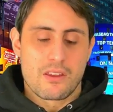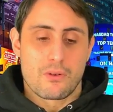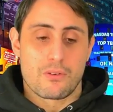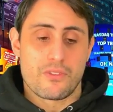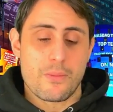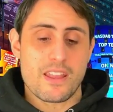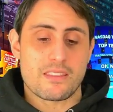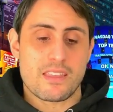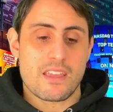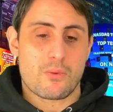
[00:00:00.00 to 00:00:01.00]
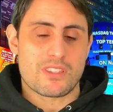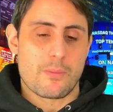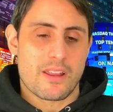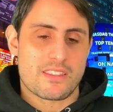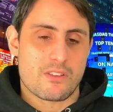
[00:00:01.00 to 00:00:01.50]
Ovviamente questi
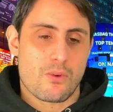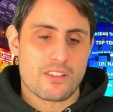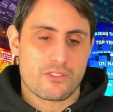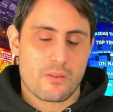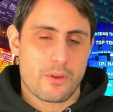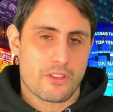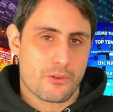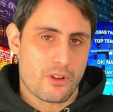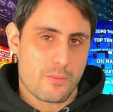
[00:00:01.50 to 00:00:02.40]
prezzi qua sono da prendere con le